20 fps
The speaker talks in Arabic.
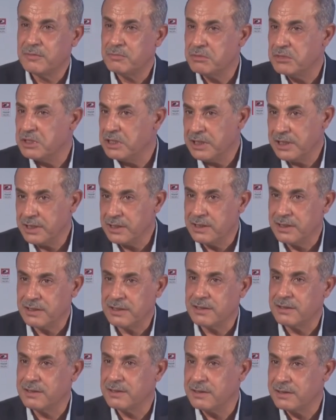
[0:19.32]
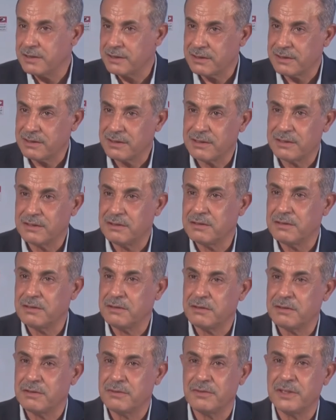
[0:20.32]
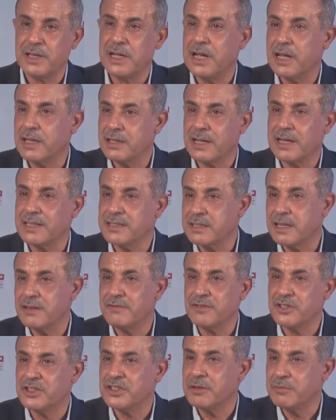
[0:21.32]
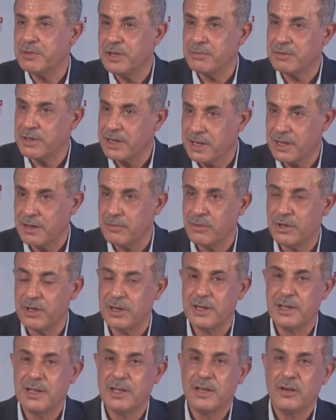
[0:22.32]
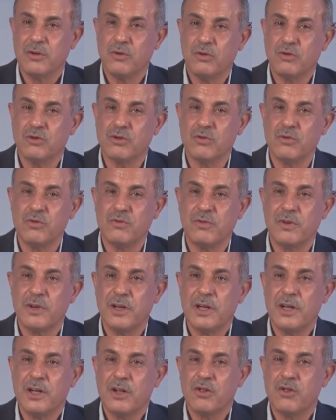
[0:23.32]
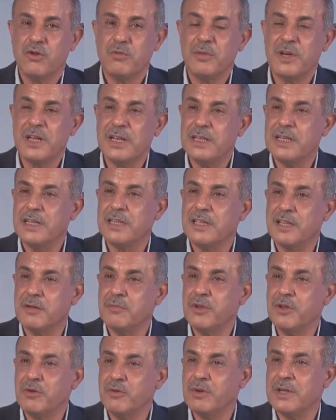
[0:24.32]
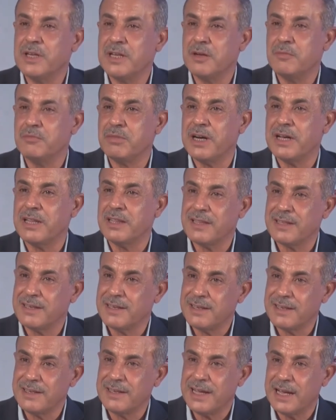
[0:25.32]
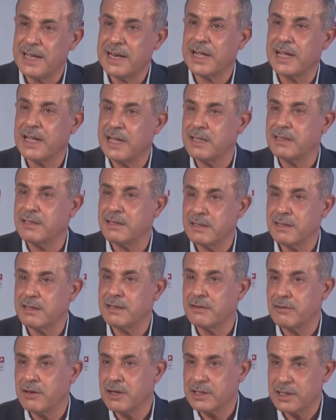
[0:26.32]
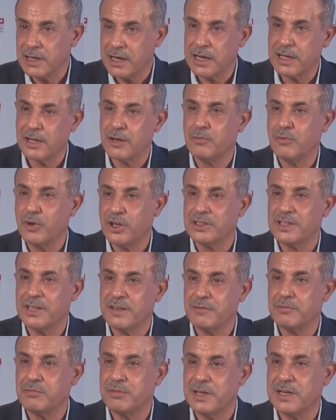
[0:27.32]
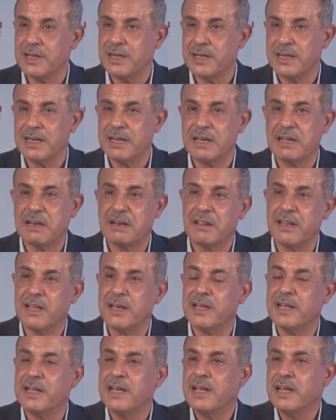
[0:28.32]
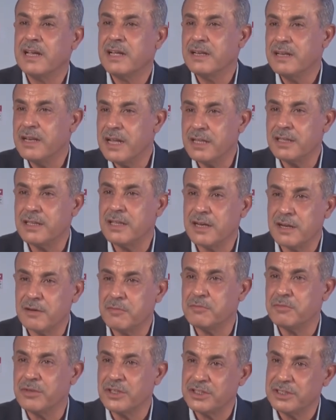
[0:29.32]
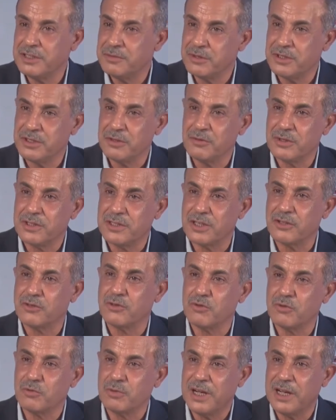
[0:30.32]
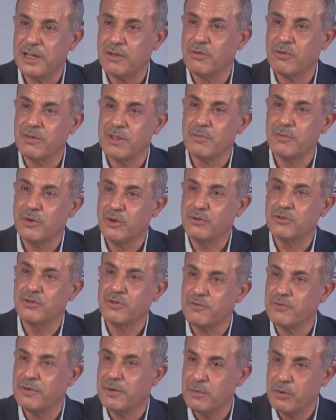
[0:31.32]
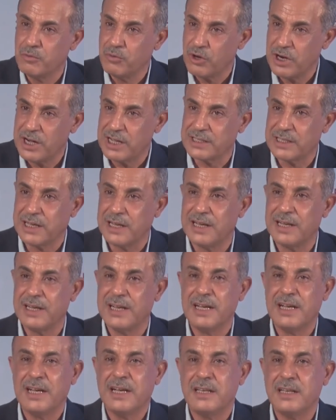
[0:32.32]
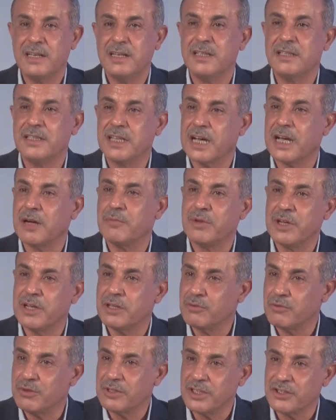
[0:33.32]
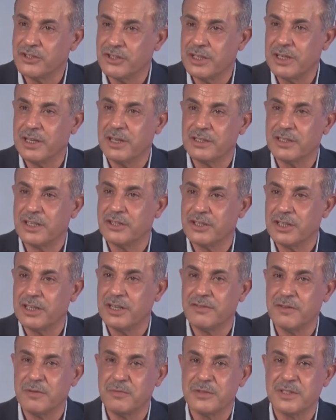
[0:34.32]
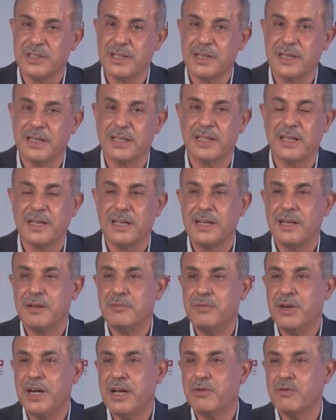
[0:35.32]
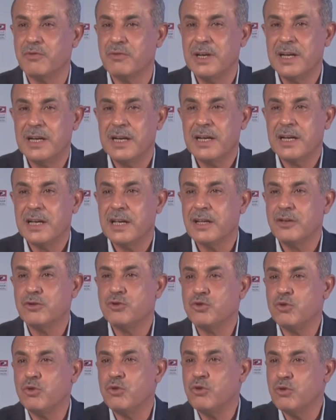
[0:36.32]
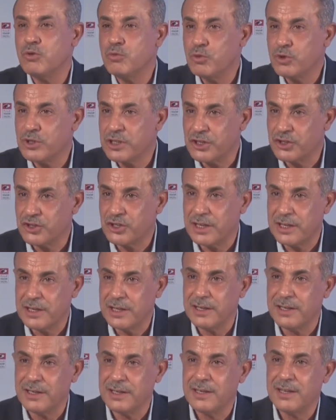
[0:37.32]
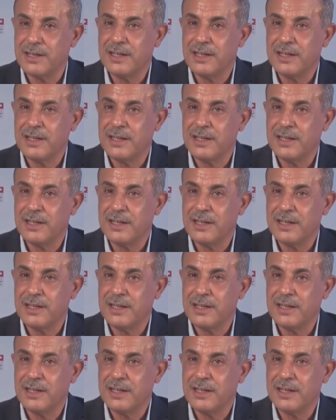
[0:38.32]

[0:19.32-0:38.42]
من عدة آه، فئات خاصة في الشباب كان ثم عزوف ثم ينتميوا إلى بعض الحركات الوقت غير المعترف بها إلى غير ذلك نادرا باش يمشي يسجلوا بحيث ثم عزوف ثم مقاطعه للانتخابات وتجديد تشكيك في مصداقيتها بحيث كان جل المسجلين